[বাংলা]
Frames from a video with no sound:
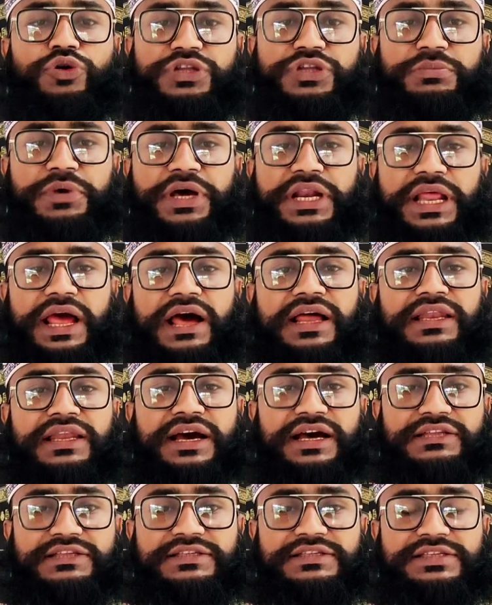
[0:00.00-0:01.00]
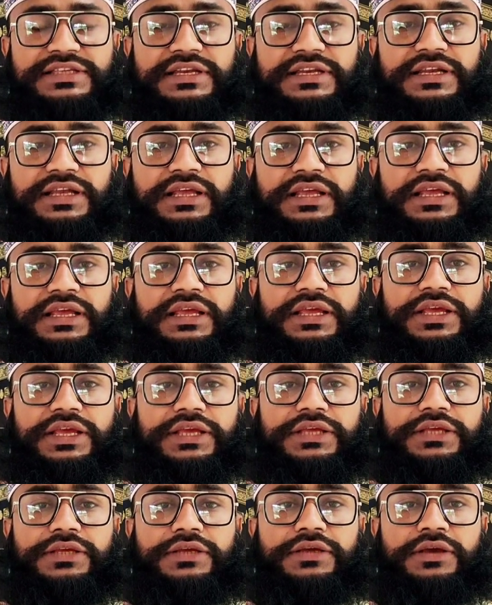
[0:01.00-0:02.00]
হতে পারে আহলে হাদিসের
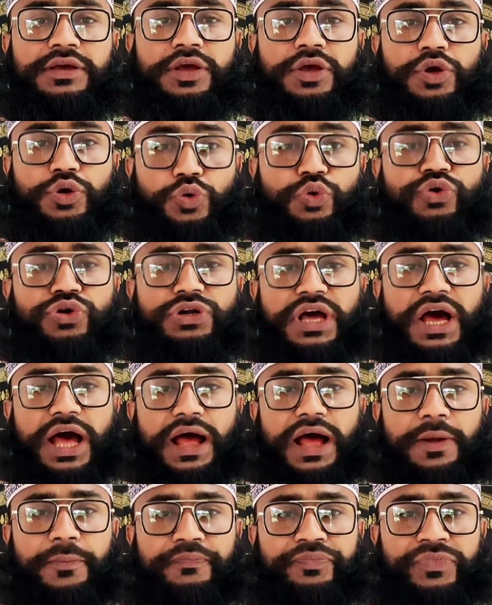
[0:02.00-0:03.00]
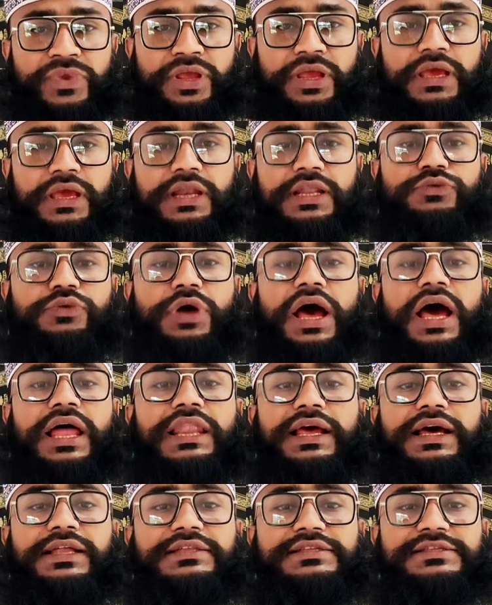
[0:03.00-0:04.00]
এই গুন্ডা এরা তো
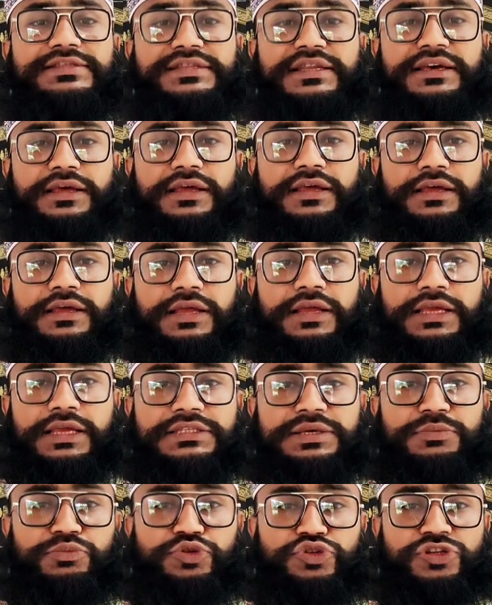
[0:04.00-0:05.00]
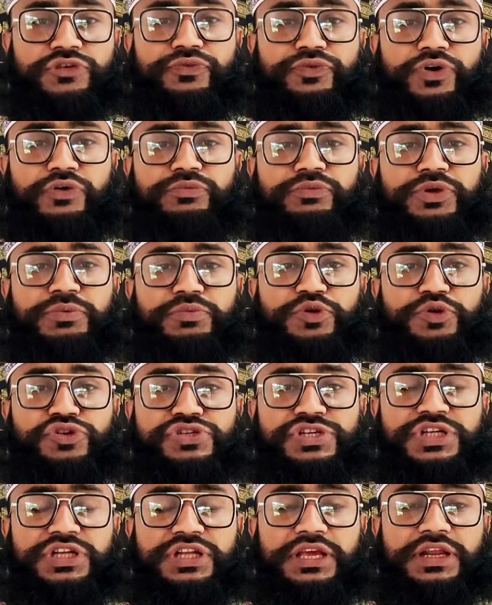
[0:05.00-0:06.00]
আহলে হাদিস না এই যে মুজফর বিন
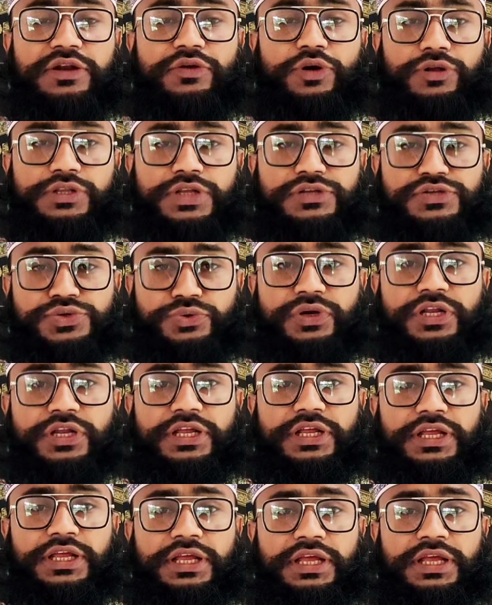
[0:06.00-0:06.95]
মহসিন এর কথা শুনলে